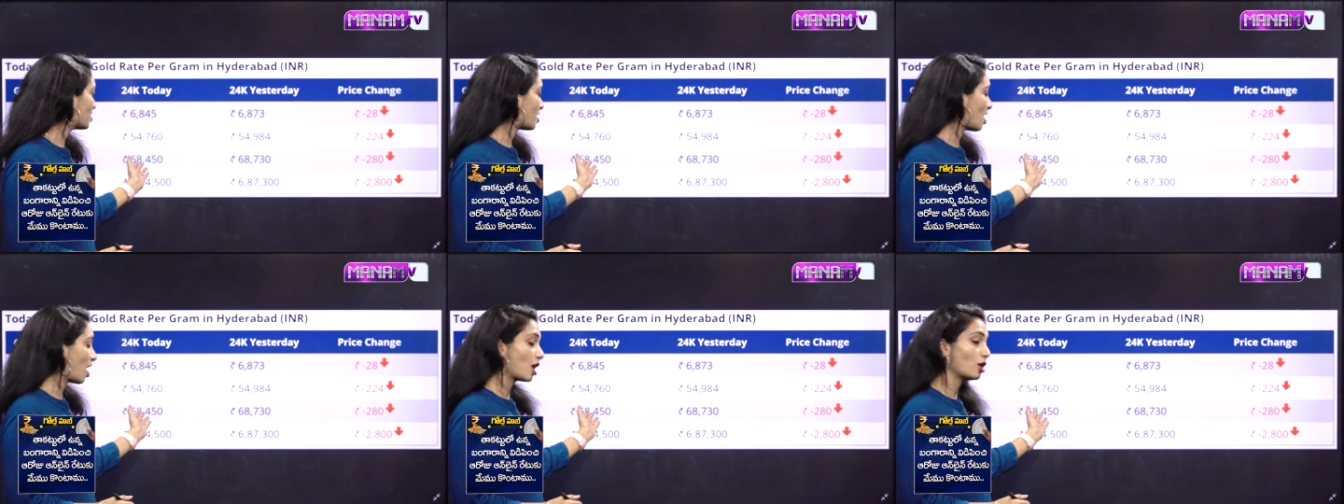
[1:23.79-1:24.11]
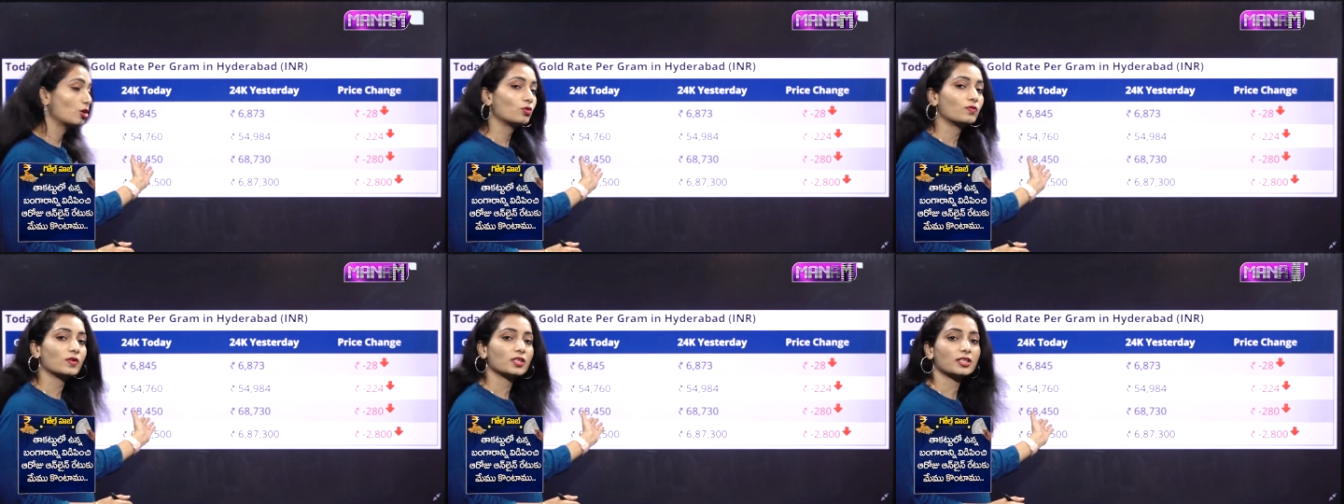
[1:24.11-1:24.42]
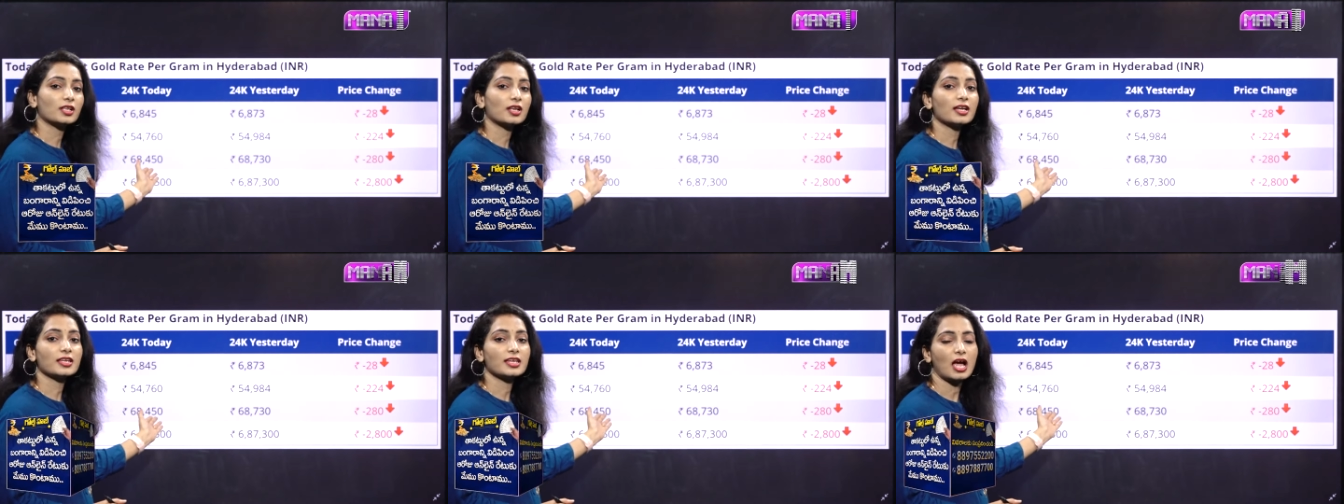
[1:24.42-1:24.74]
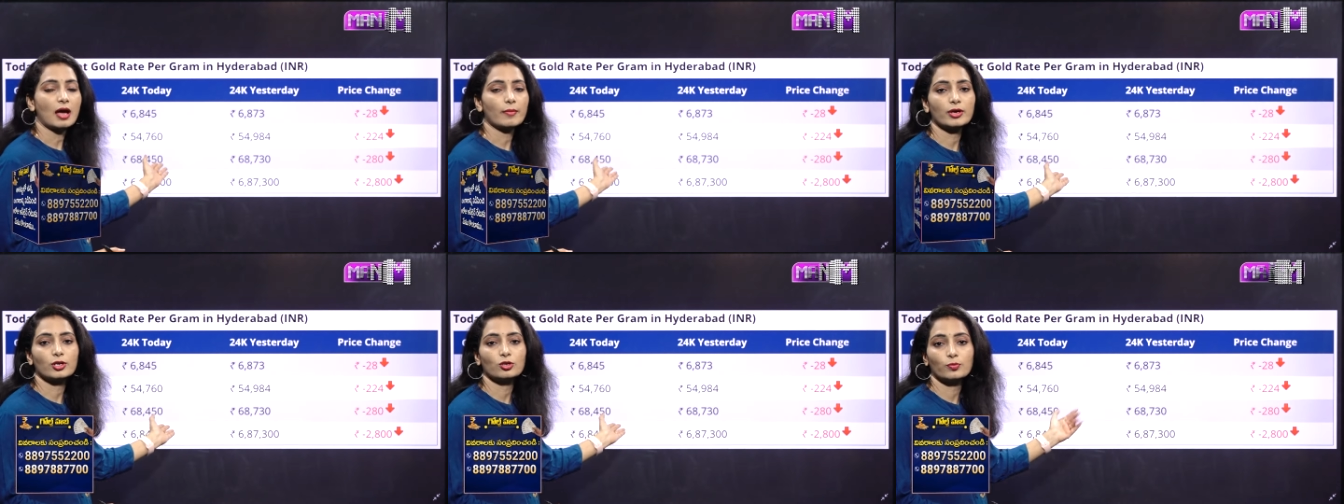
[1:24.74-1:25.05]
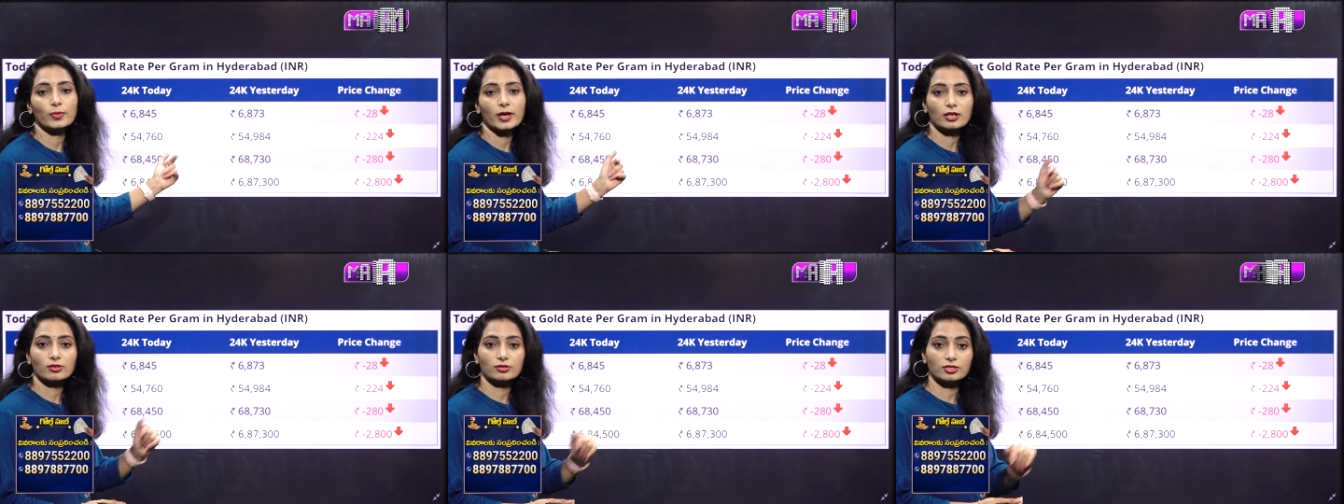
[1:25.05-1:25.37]
నాలుగు వందల యాభై
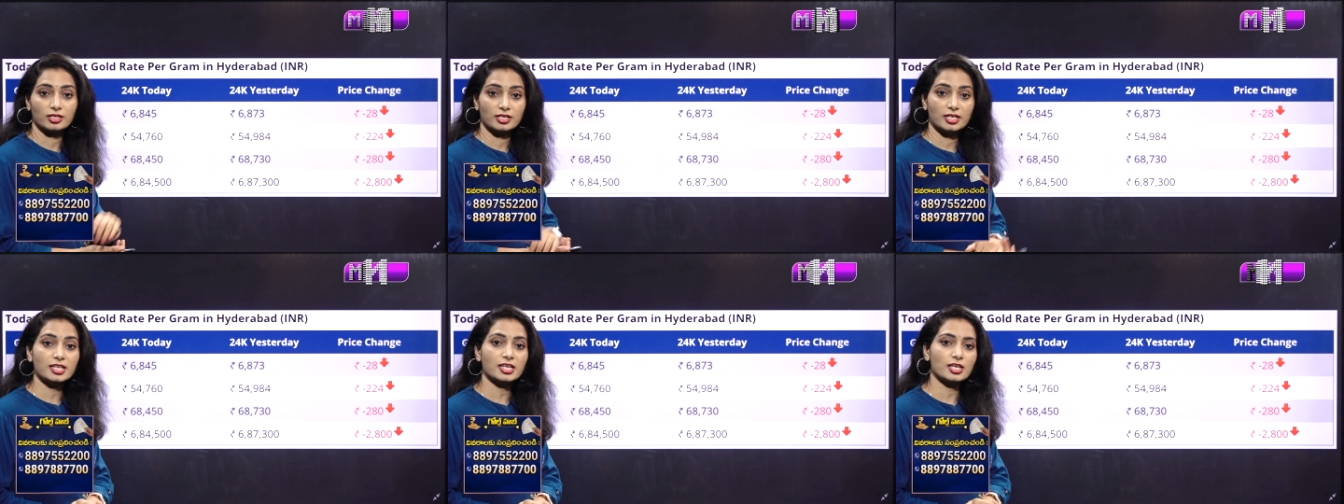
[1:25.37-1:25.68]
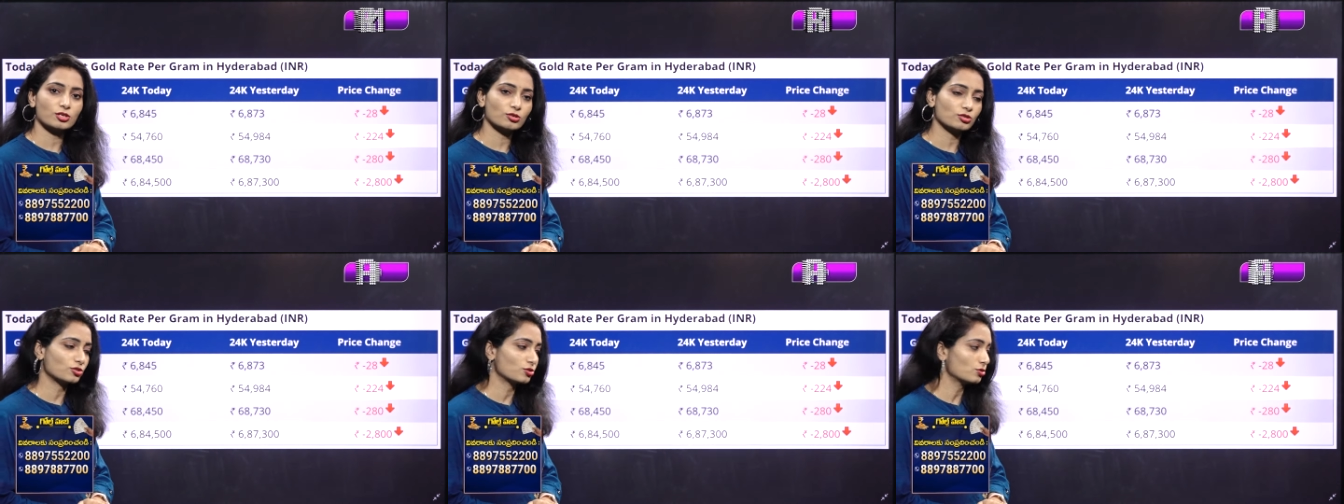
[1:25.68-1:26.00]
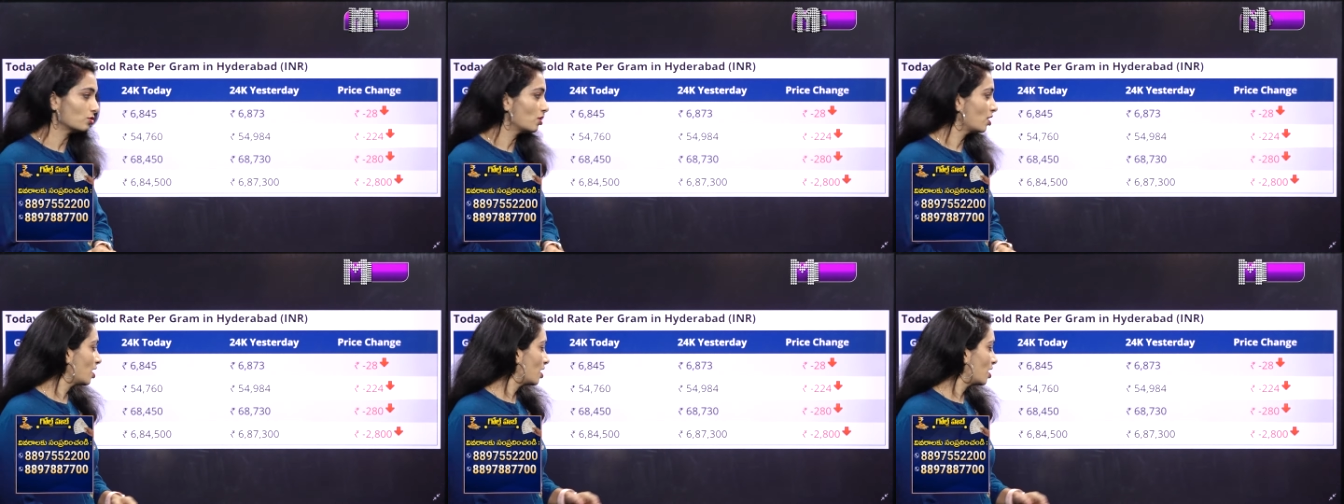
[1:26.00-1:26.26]
రూపాయలు ఉందండి ఈరోజు